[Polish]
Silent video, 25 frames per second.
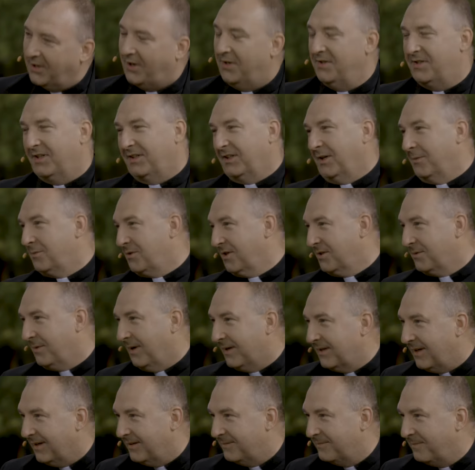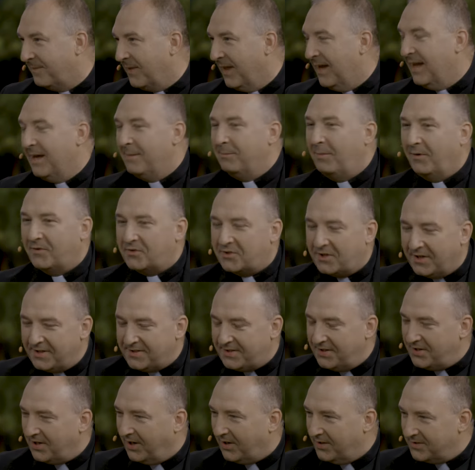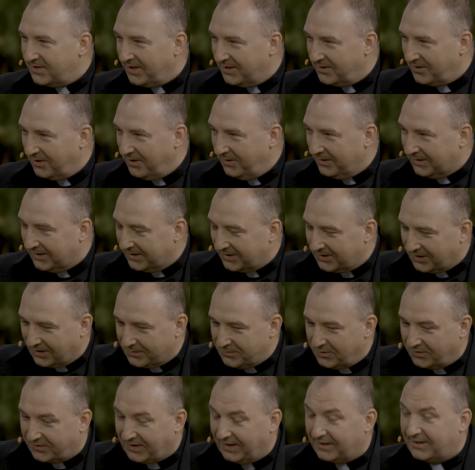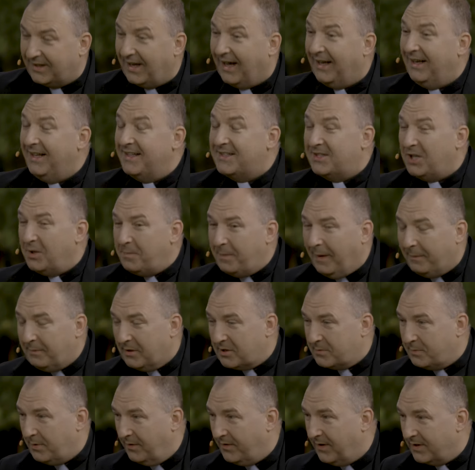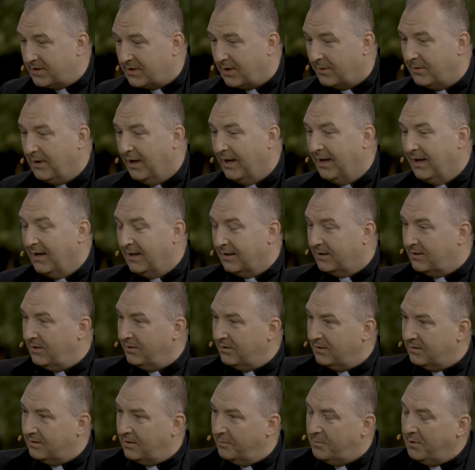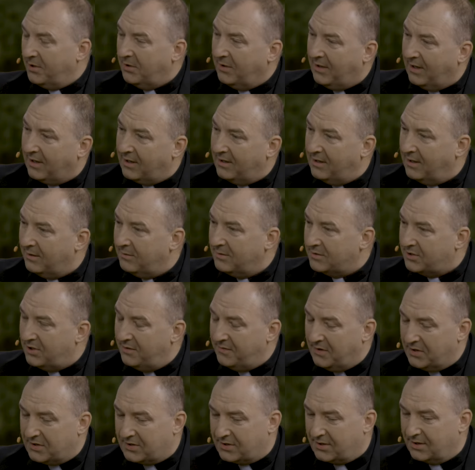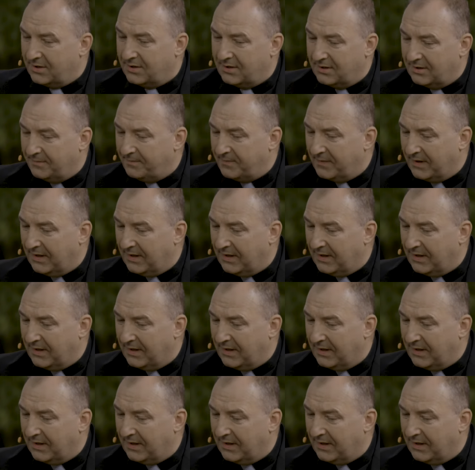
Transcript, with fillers: do końca tego przesłania. Bo wszyscy się koncentrują na tych kremówkach, no tak. ale co papież powiedział? To dopiero karnał Dziwisz y,